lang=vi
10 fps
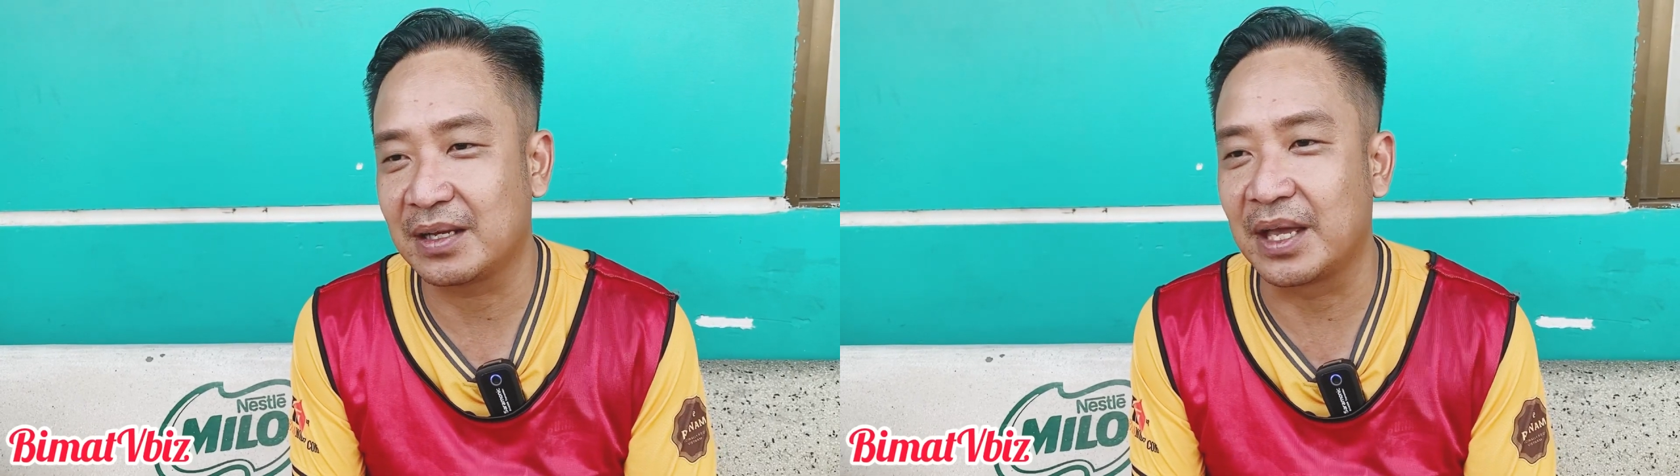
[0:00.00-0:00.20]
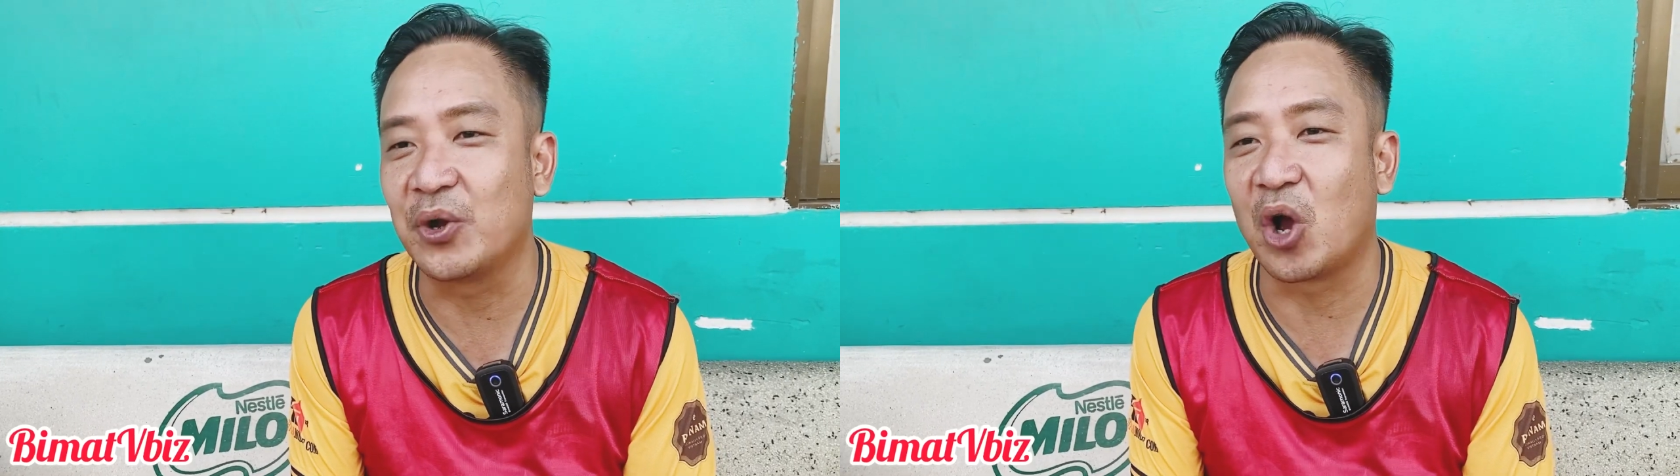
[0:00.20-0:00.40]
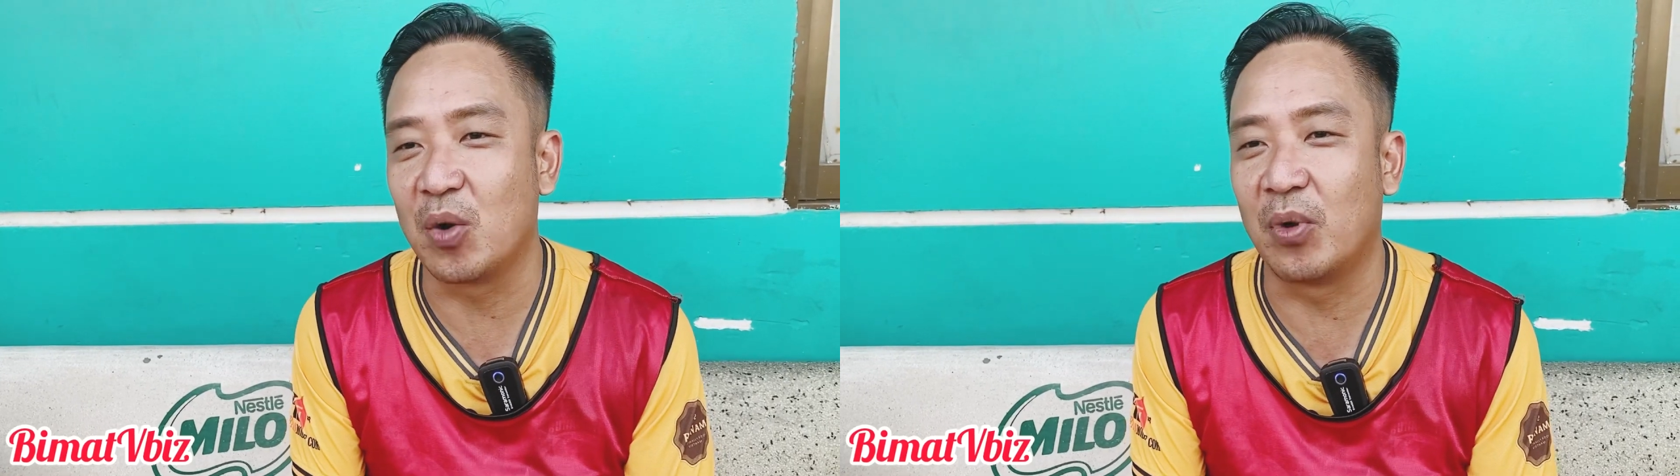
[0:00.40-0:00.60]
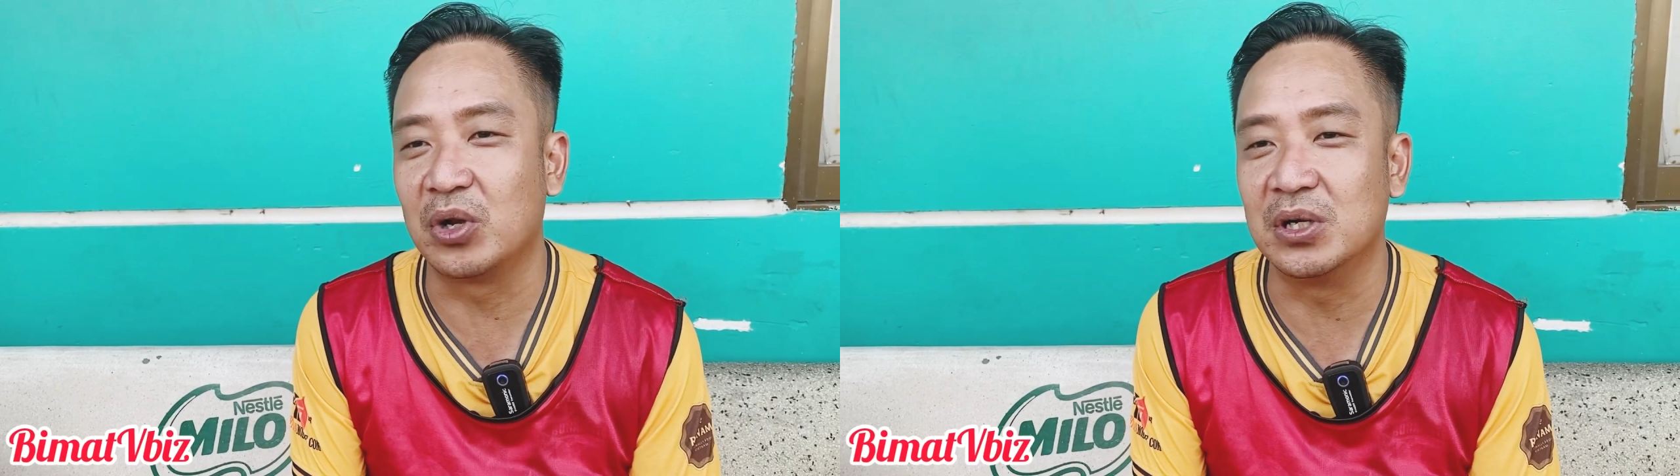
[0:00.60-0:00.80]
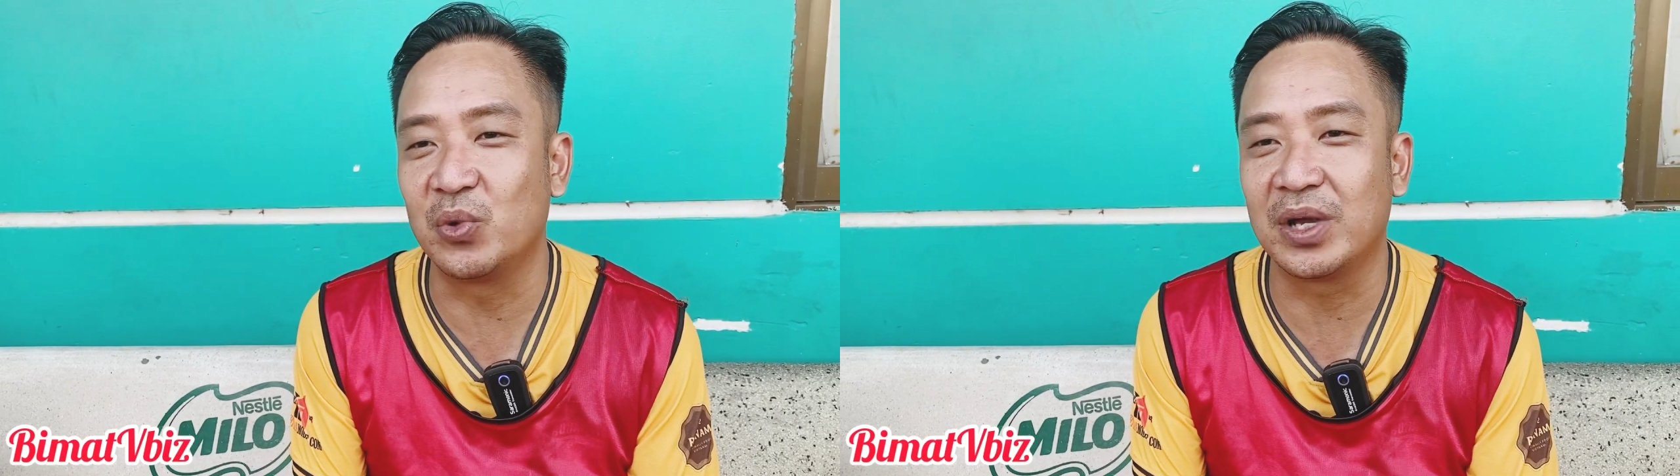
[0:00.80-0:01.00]
kêu gọi mọi
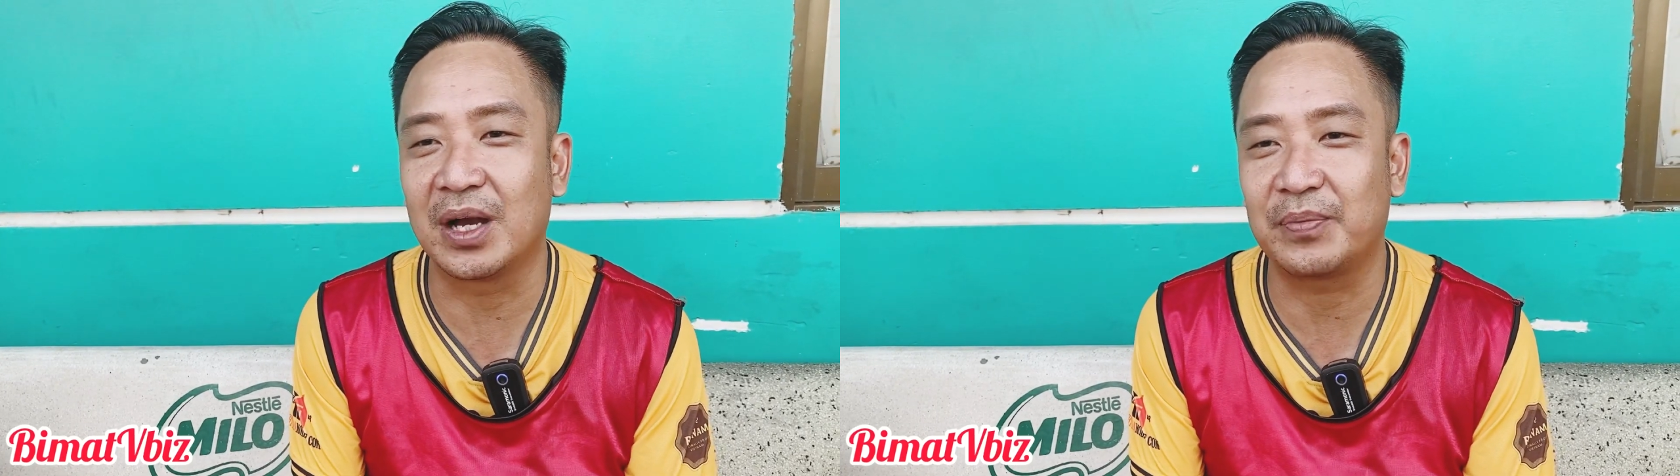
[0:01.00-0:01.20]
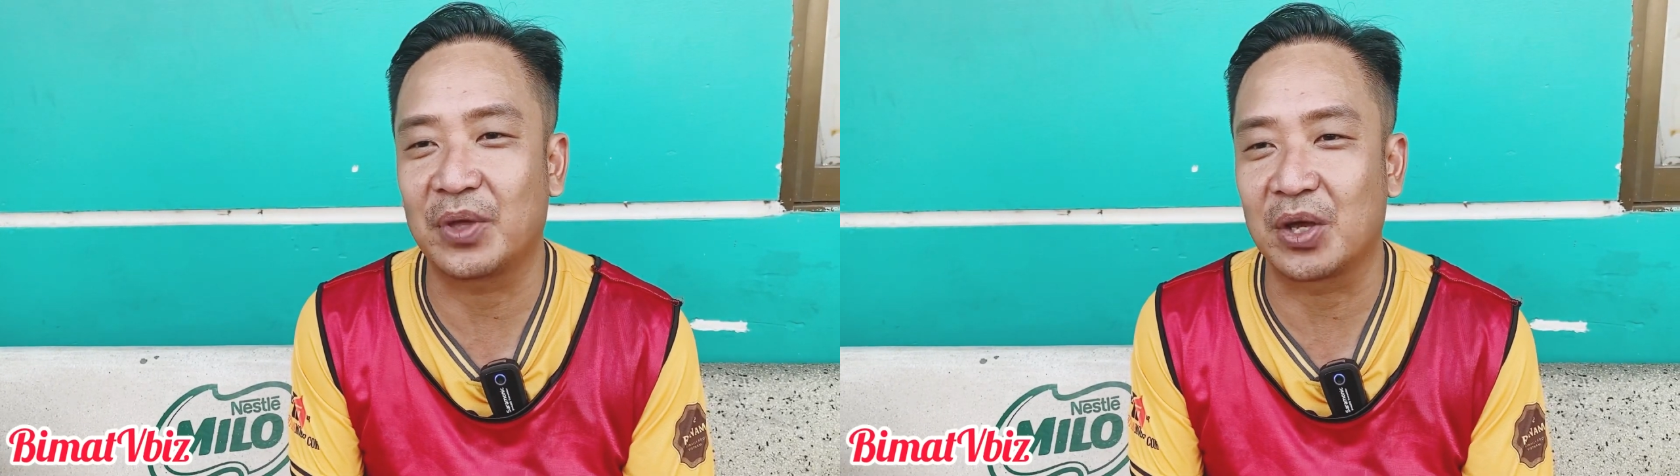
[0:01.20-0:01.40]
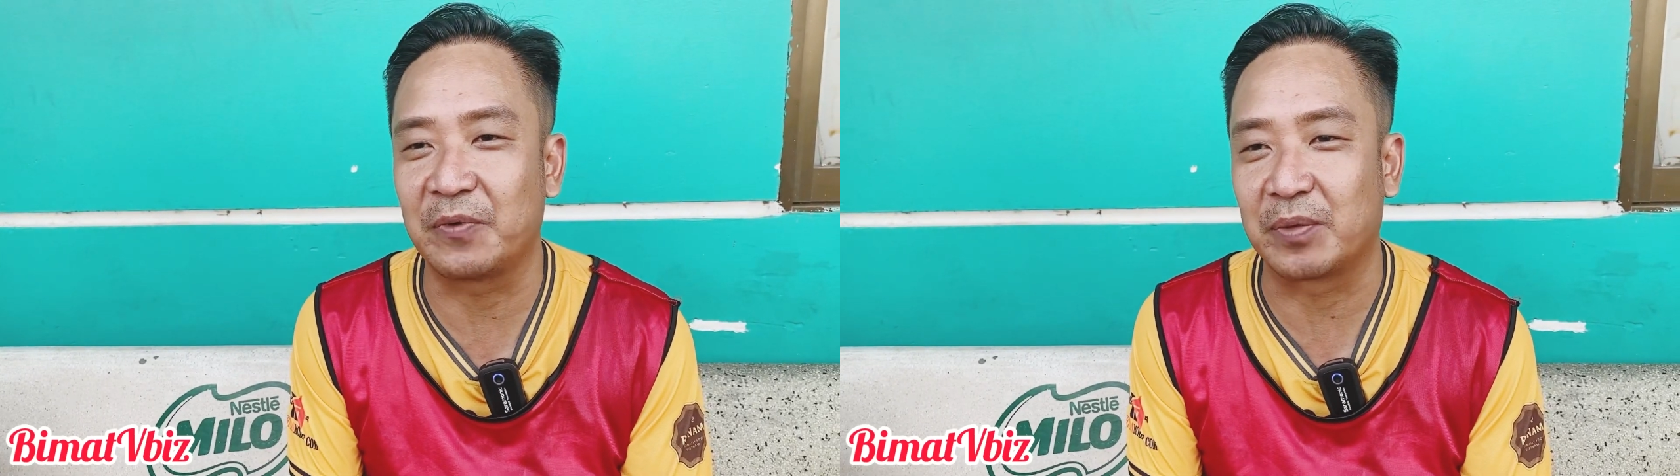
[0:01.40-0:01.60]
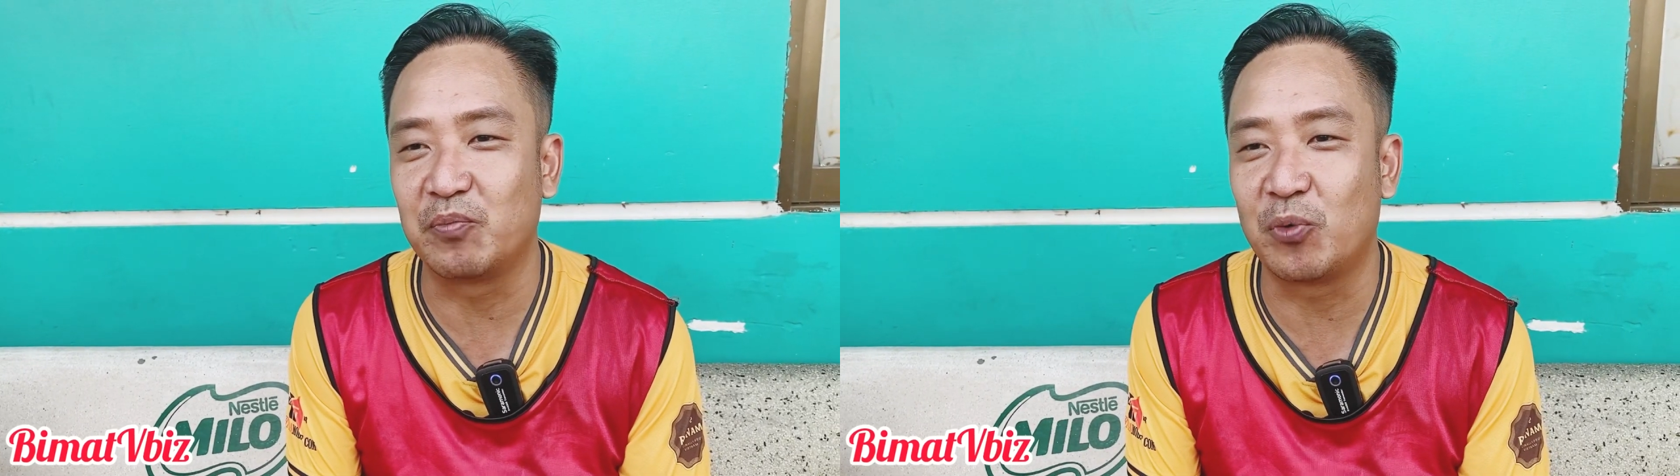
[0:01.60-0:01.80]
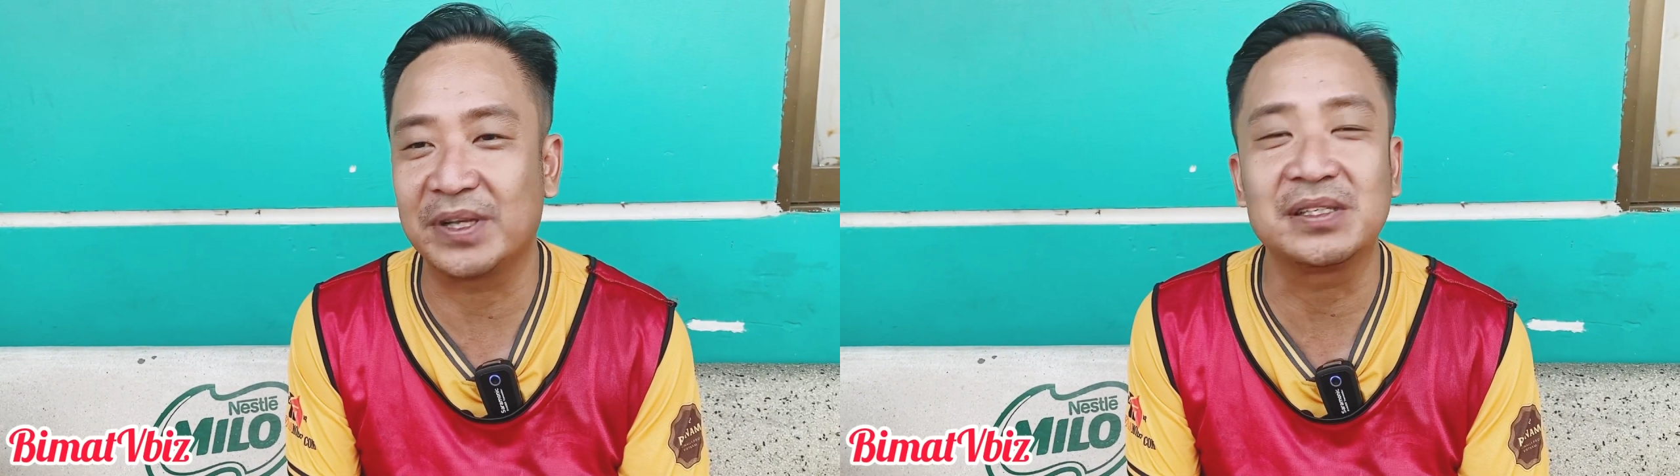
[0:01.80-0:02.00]
người quyên góp cho cái việc
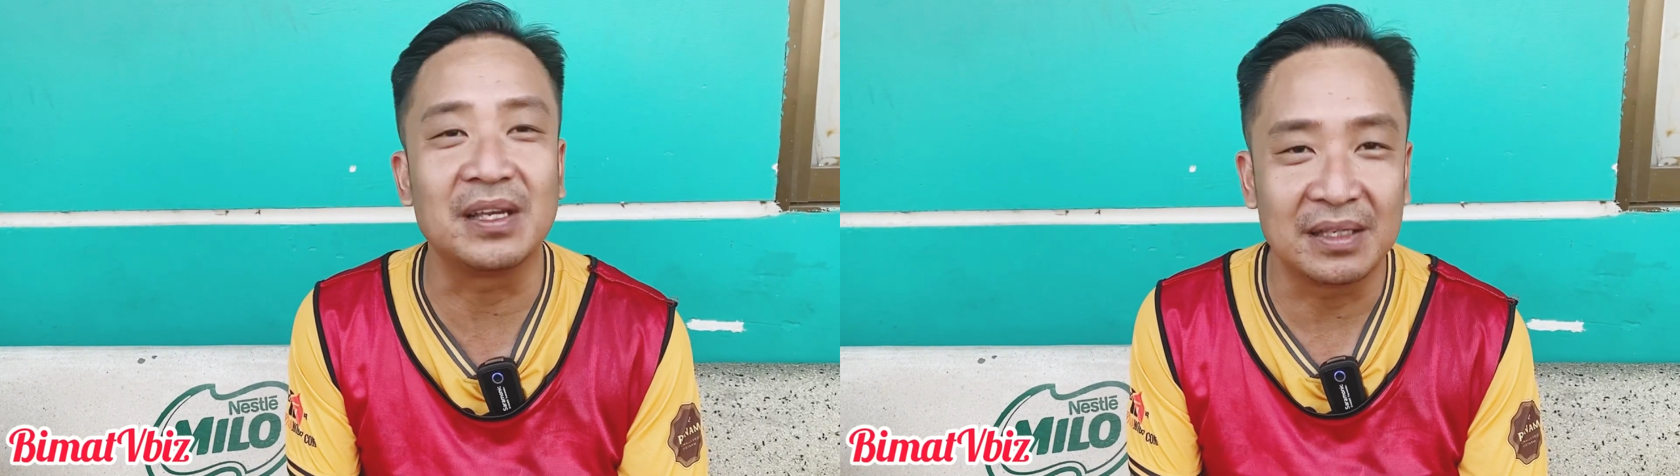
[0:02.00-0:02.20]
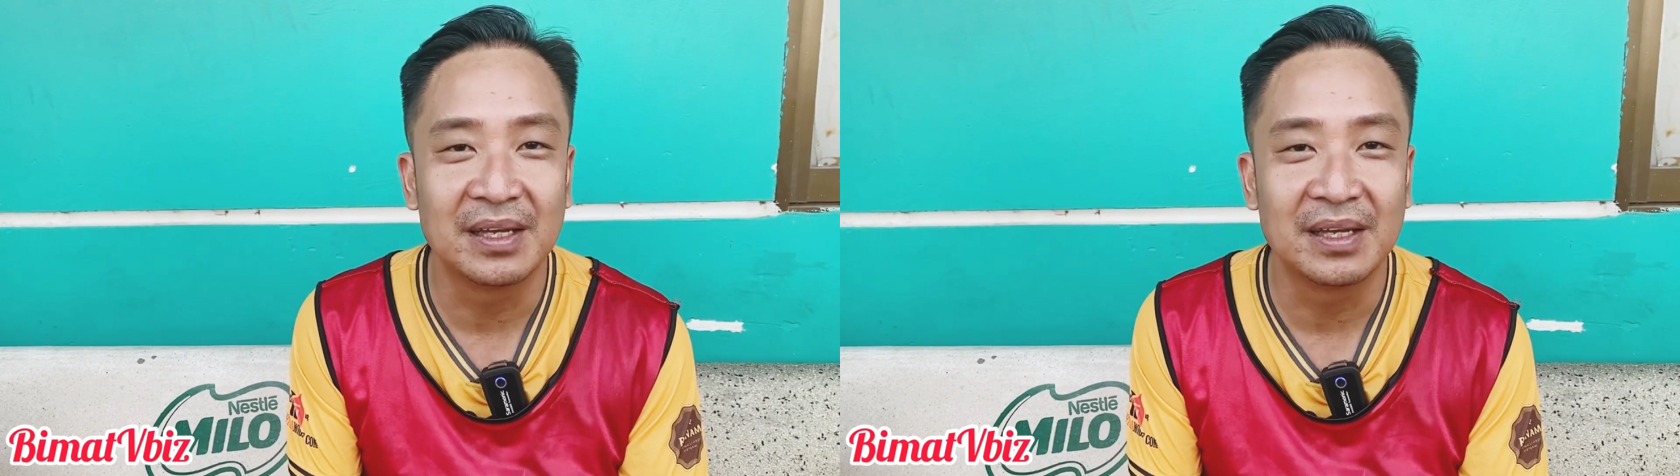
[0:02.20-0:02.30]
mua vaccine